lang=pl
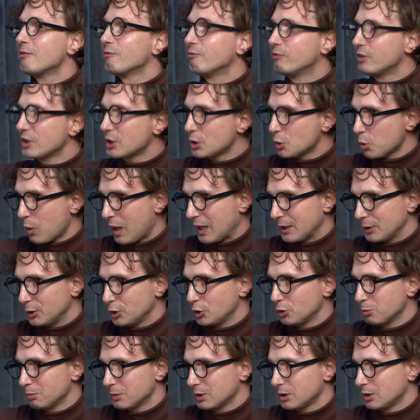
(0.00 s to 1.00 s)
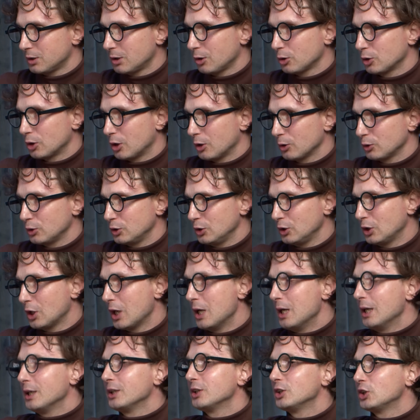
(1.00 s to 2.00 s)
Wysłaliśmy to do nich
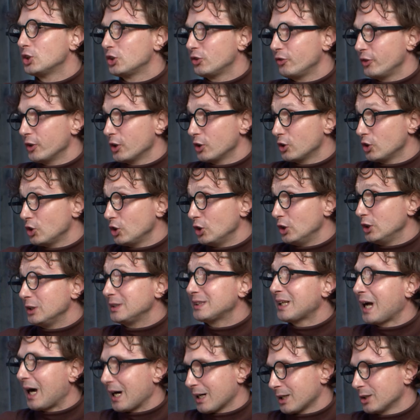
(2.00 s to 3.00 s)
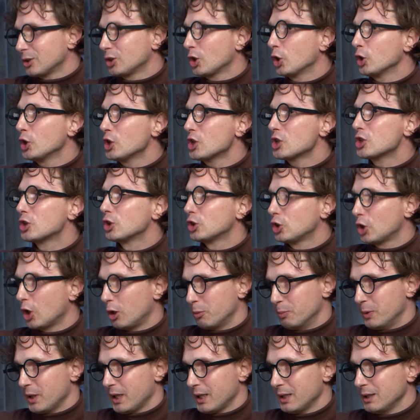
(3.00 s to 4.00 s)
mhm. i stwierdzili, tak, to jest
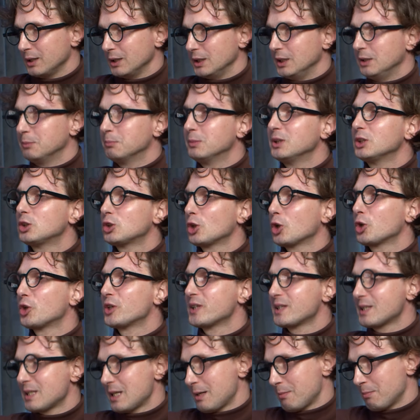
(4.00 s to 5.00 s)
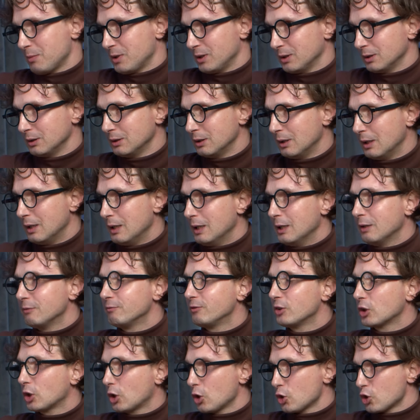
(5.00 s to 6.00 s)
dobre i my to chcemy
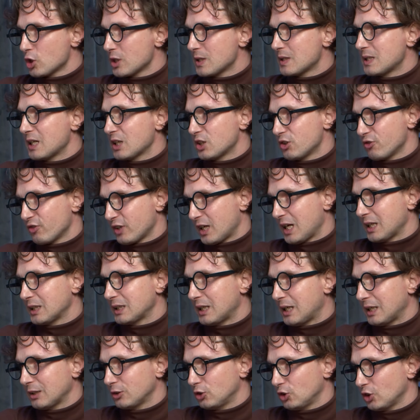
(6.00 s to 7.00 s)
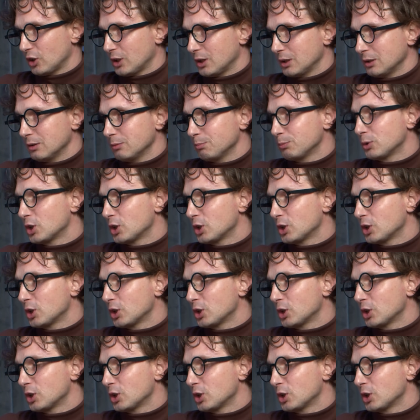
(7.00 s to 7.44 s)
wykorzystać w Kanadzie.